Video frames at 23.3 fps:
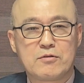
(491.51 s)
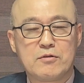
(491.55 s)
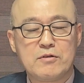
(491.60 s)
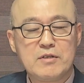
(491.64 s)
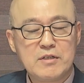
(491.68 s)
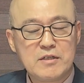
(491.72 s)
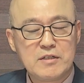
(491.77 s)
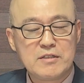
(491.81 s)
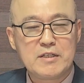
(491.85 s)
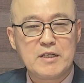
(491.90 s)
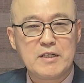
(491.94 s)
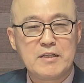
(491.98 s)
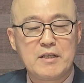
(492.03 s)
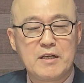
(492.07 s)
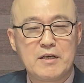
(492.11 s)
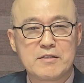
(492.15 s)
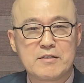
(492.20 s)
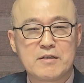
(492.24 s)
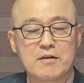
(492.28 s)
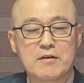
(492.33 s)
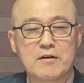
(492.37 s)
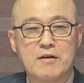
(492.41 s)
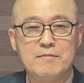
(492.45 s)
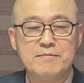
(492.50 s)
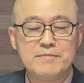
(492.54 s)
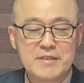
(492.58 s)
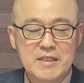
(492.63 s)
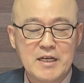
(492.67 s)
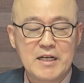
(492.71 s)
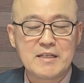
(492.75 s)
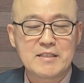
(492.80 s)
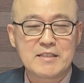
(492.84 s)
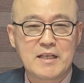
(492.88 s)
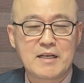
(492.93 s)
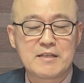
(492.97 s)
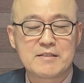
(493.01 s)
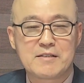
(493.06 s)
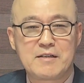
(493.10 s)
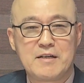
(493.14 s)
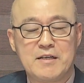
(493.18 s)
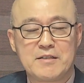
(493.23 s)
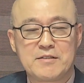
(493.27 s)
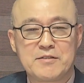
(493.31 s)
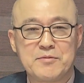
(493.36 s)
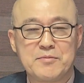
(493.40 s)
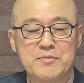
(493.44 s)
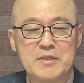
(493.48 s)
또 이것에 대해서 검찰 탓을
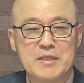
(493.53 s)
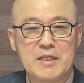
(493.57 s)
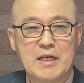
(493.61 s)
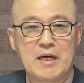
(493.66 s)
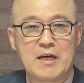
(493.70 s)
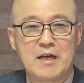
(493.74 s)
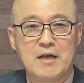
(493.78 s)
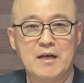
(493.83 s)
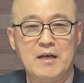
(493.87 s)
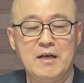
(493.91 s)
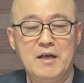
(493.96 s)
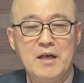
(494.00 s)
했습니다.